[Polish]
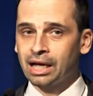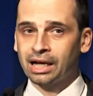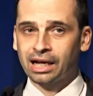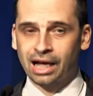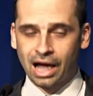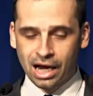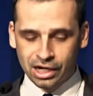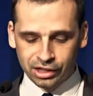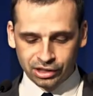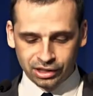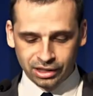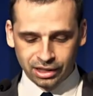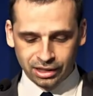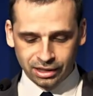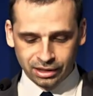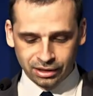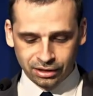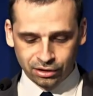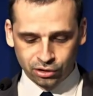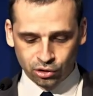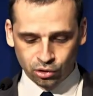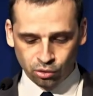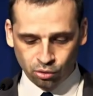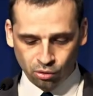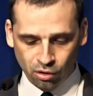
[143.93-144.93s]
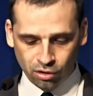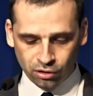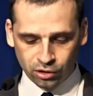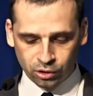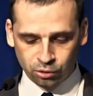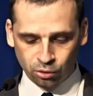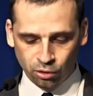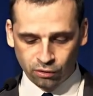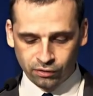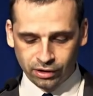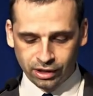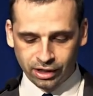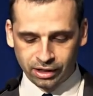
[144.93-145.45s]
Każdy
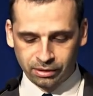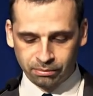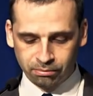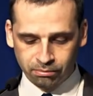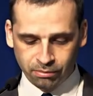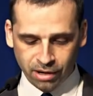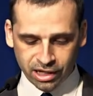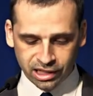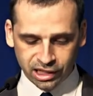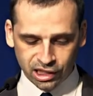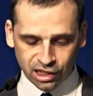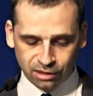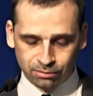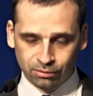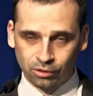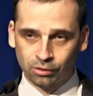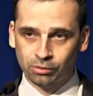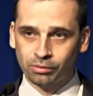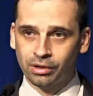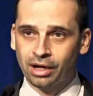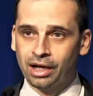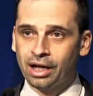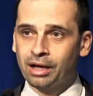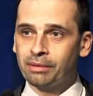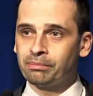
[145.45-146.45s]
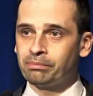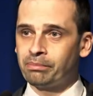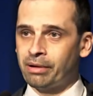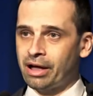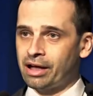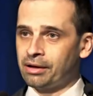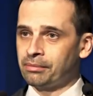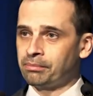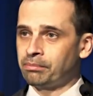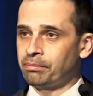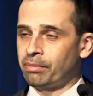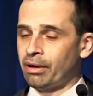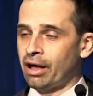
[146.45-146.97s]
człowiek ma za sobą
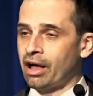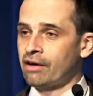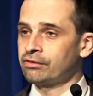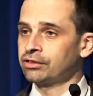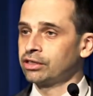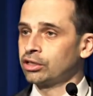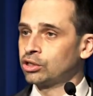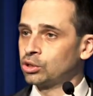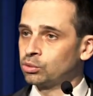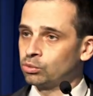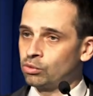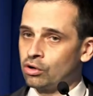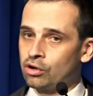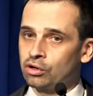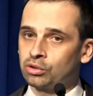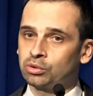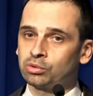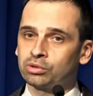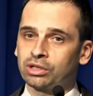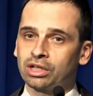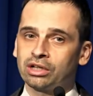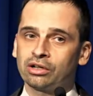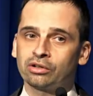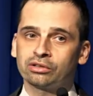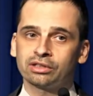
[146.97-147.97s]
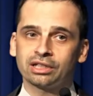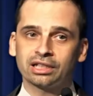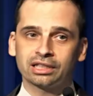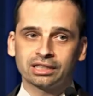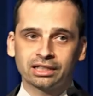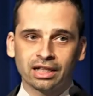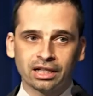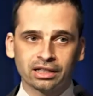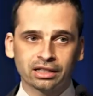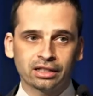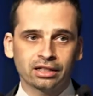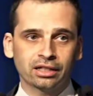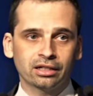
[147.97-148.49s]
pewne tło, którego
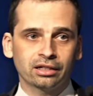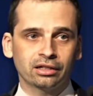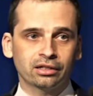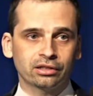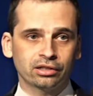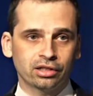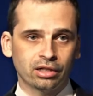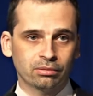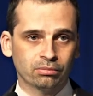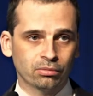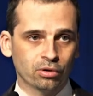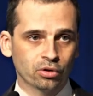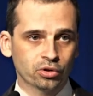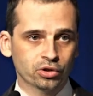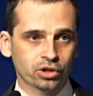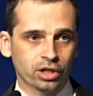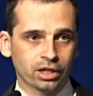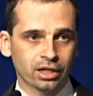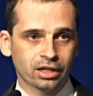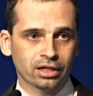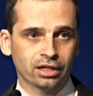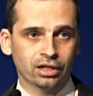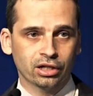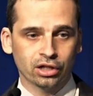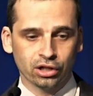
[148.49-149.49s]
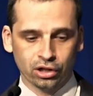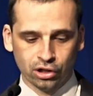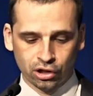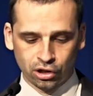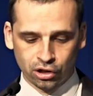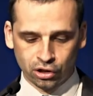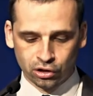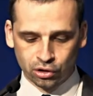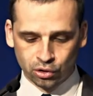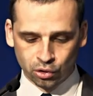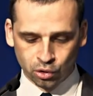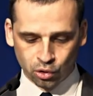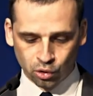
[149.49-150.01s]
niestety nie może
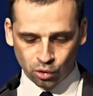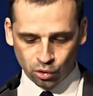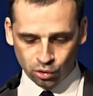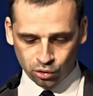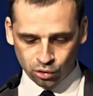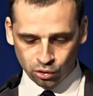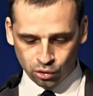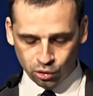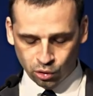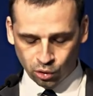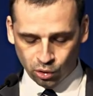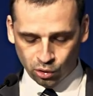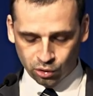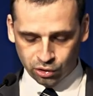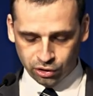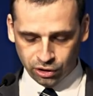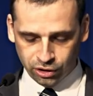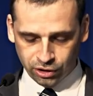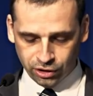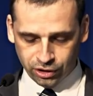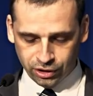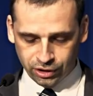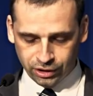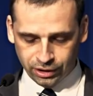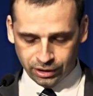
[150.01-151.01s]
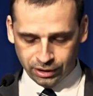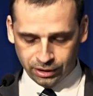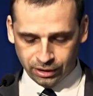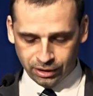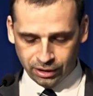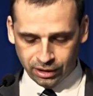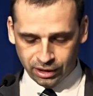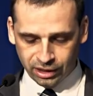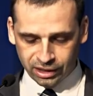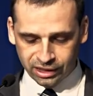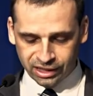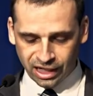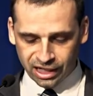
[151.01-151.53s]
zrzucić.
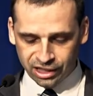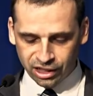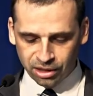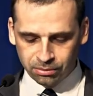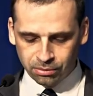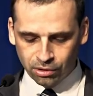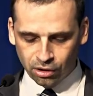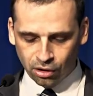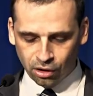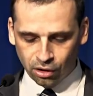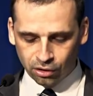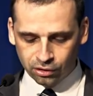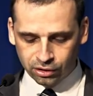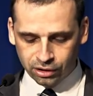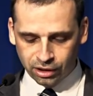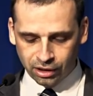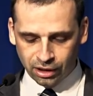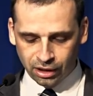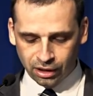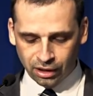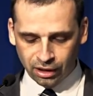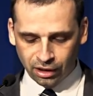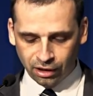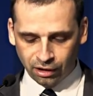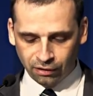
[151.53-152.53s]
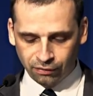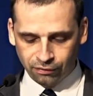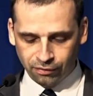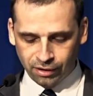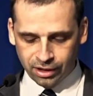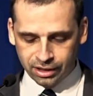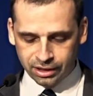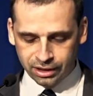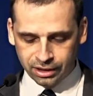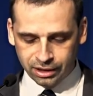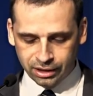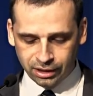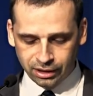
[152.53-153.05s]
Zacznijmy od
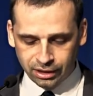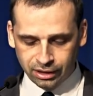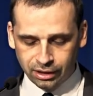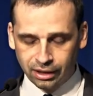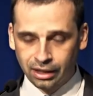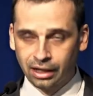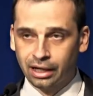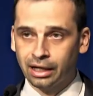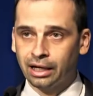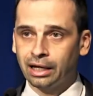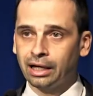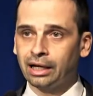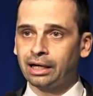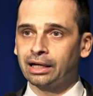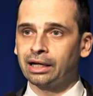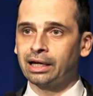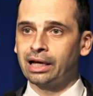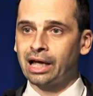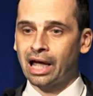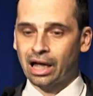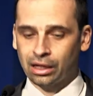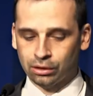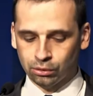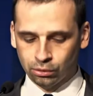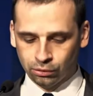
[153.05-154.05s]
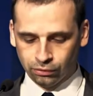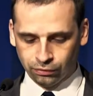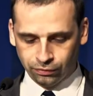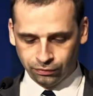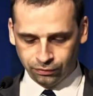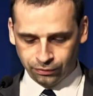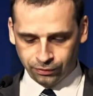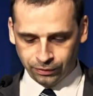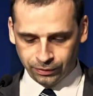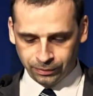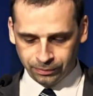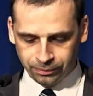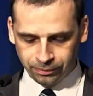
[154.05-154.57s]
kwestii genów.